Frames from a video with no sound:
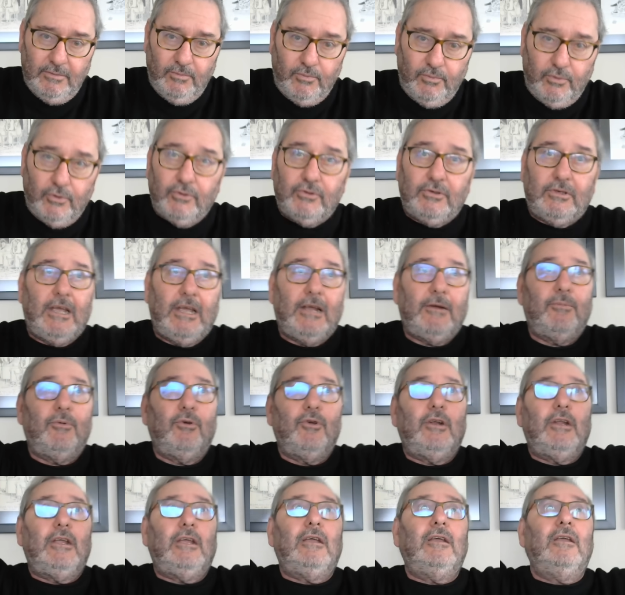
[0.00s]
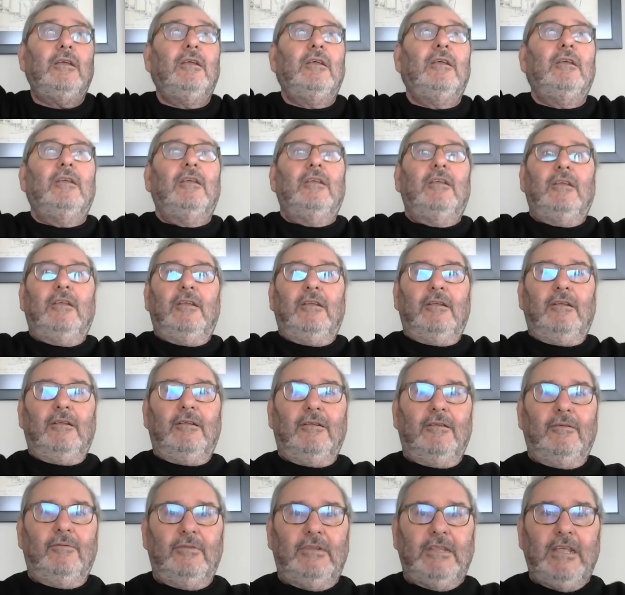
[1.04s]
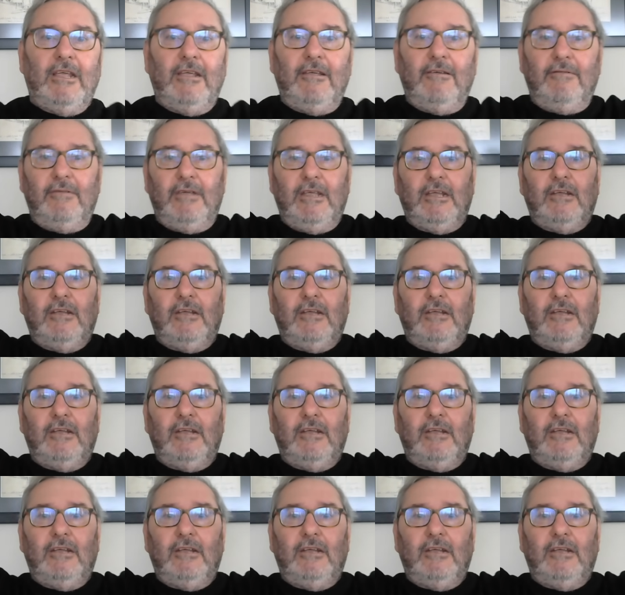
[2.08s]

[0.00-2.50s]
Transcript: Poster böyle dev